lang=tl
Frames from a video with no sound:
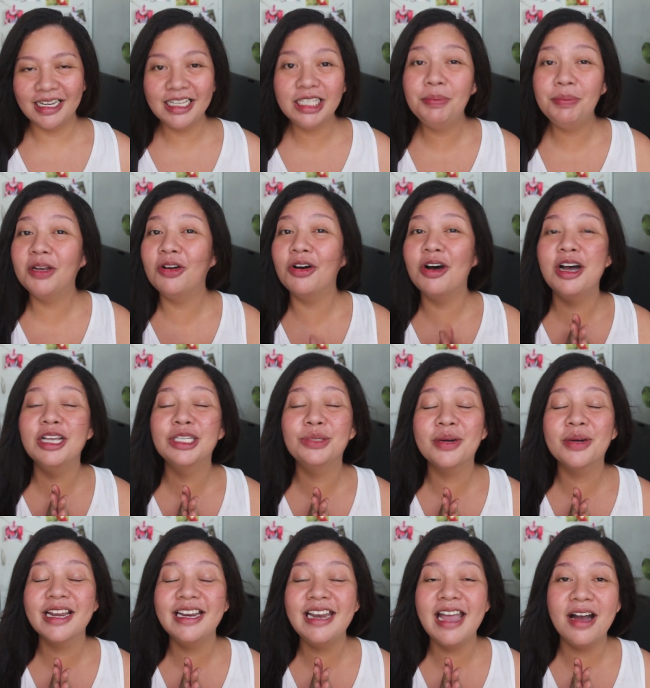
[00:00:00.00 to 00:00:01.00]
It's because
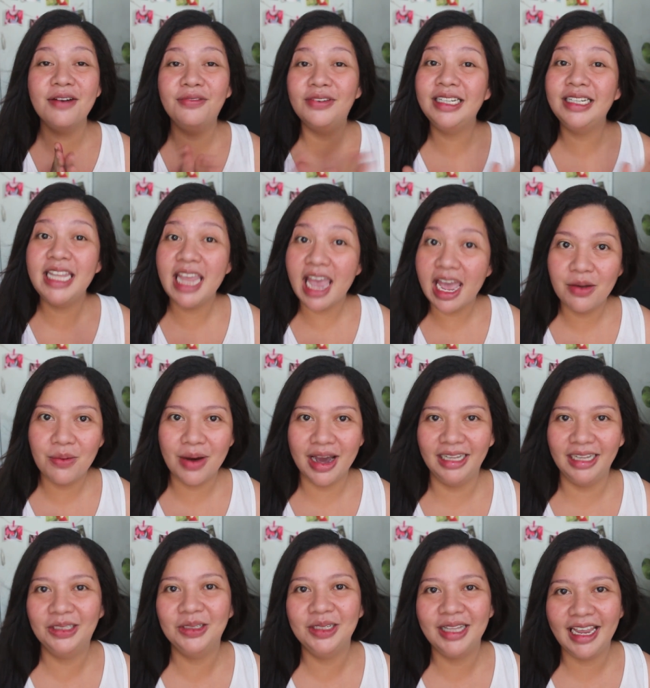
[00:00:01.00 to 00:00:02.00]
we're gonna have a
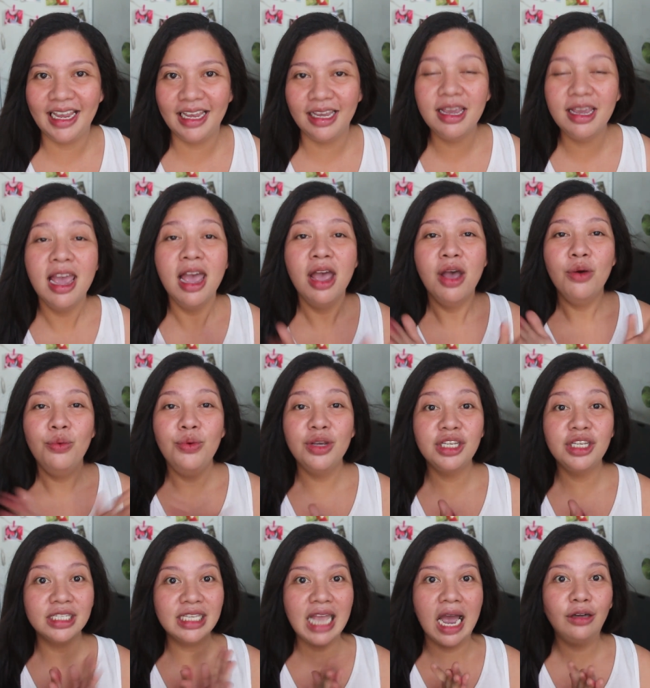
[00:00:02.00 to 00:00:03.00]
DIY today,
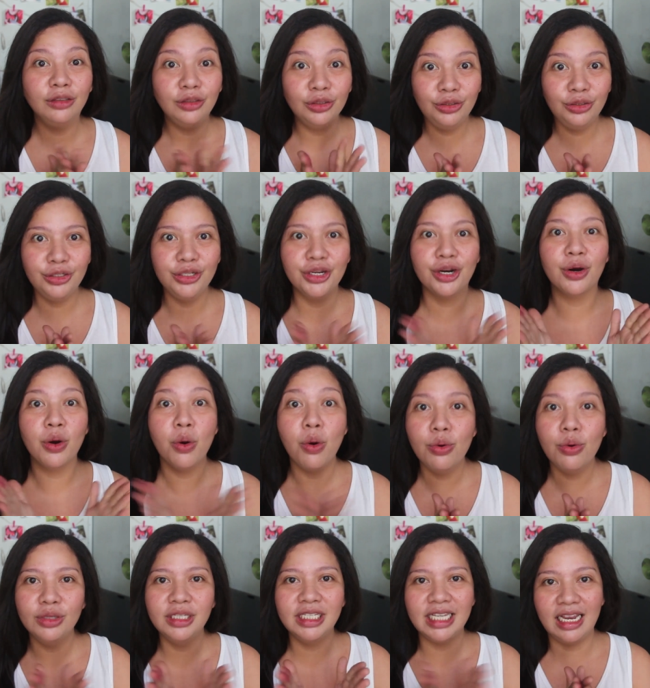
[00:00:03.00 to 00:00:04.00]
which is how to do your
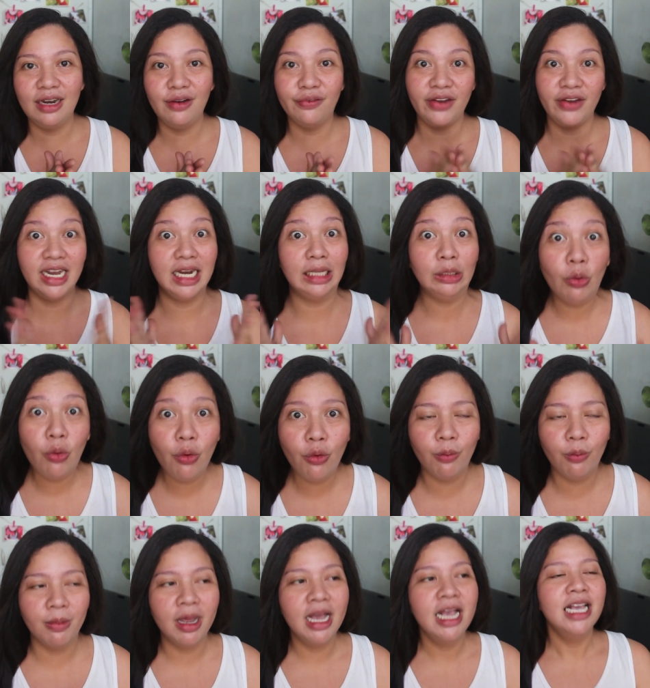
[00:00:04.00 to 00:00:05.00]
own cellophane at
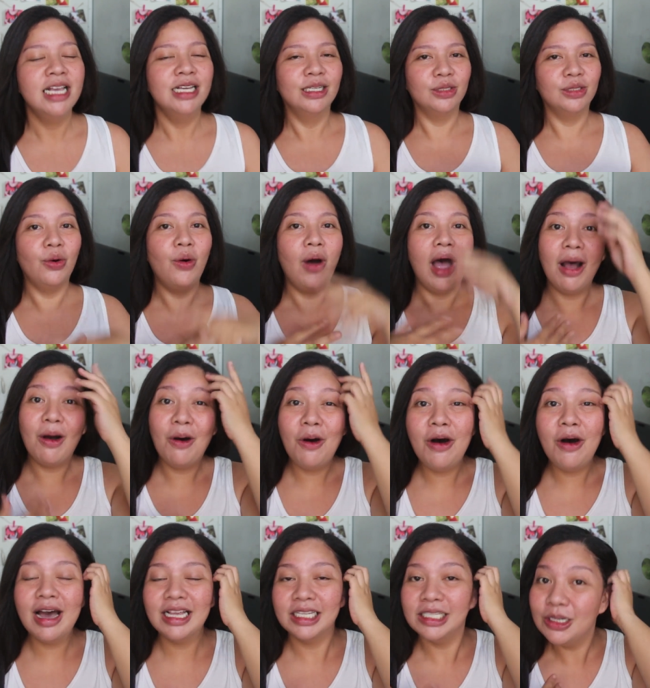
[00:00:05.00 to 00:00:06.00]
home. So,
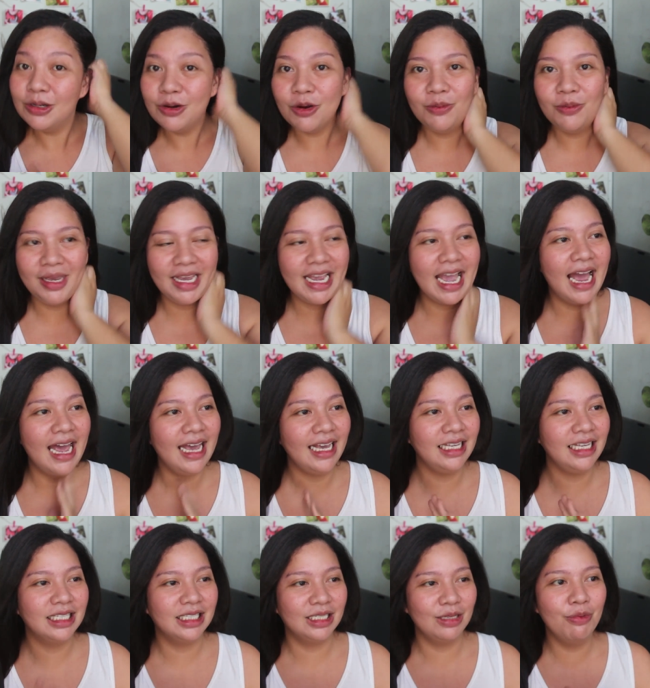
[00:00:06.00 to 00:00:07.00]
ako, as you know me
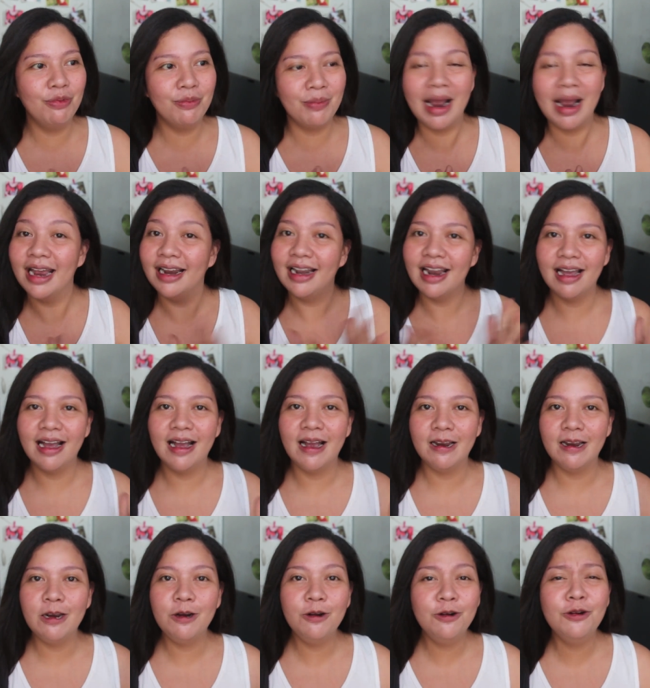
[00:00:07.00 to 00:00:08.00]
guys, yung mga na
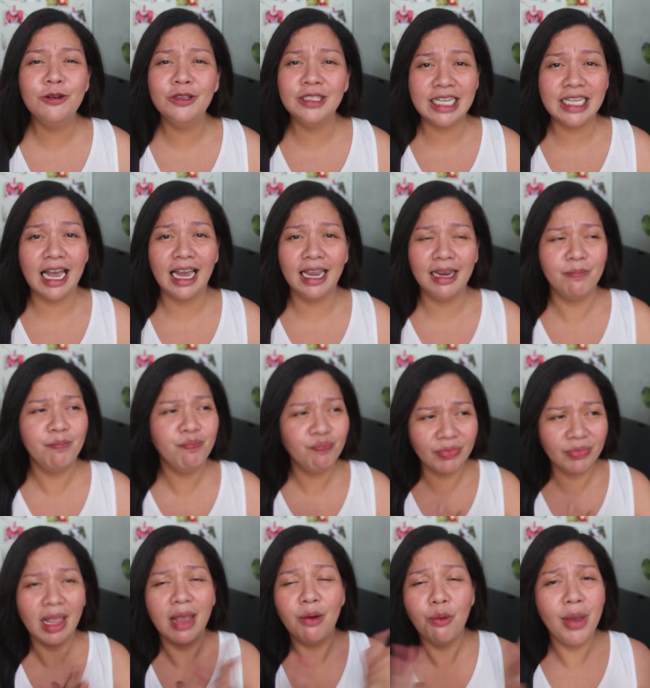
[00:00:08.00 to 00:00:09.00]
nanonood sa akin
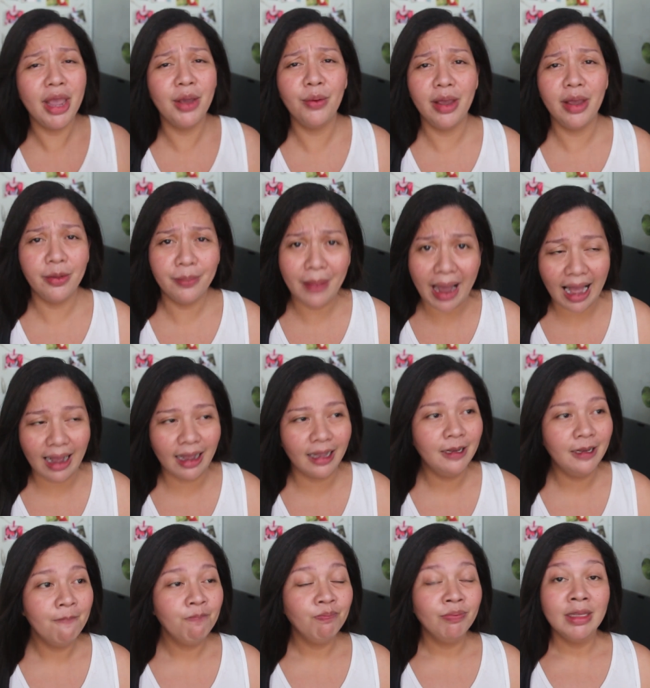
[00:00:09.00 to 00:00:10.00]
way, way back,
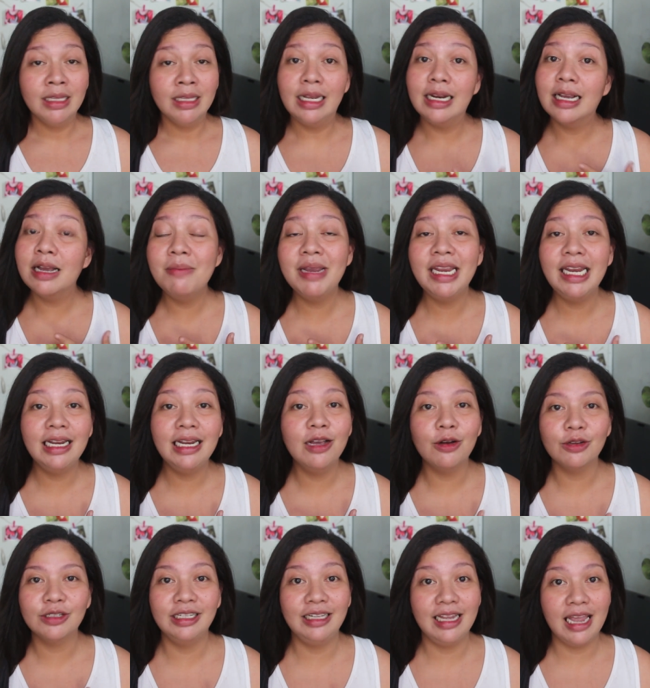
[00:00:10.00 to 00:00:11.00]
talaga mahilig
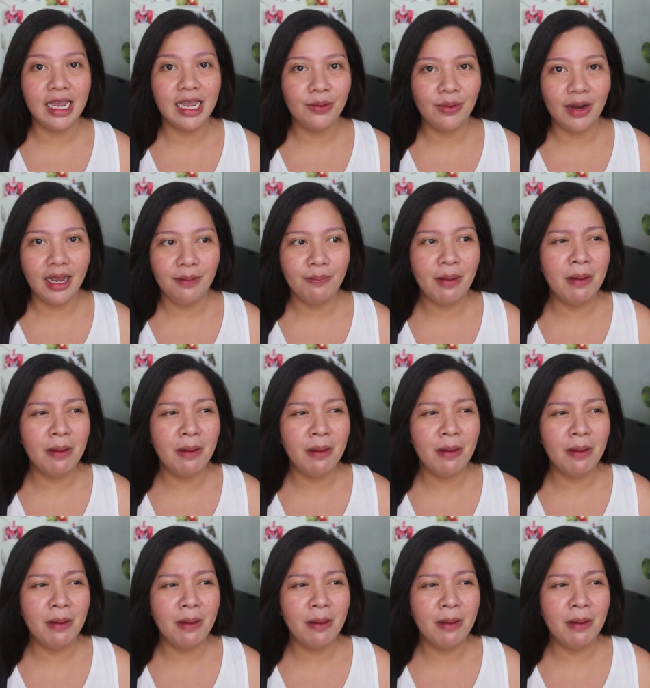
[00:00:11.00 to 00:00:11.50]
ako sa DIY.